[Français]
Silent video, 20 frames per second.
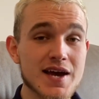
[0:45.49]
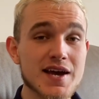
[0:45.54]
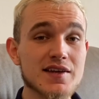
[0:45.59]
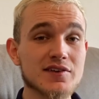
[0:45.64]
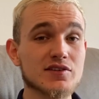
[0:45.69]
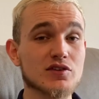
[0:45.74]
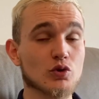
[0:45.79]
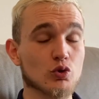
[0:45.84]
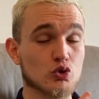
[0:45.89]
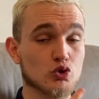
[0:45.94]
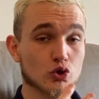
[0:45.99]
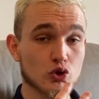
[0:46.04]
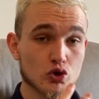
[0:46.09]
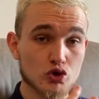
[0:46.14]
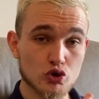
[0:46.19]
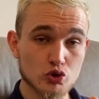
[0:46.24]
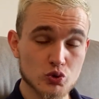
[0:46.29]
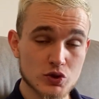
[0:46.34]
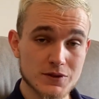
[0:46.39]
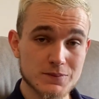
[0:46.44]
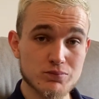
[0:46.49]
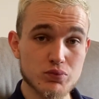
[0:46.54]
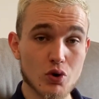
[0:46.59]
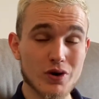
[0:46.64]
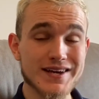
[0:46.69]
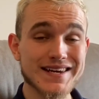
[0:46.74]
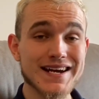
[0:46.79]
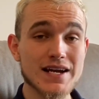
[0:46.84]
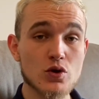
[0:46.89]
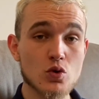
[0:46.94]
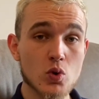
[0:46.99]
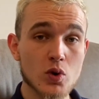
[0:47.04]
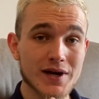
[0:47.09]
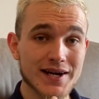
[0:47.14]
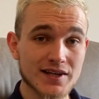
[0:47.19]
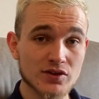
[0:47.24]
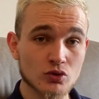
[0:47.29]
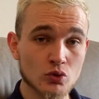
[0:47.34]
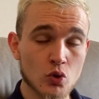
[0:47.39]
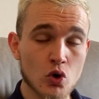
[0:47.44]
Si au jour de aujourd'hui, pour quelconque
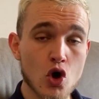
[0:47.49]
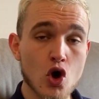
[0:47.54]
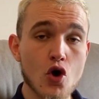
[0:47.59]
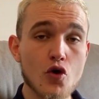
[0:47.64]
raison,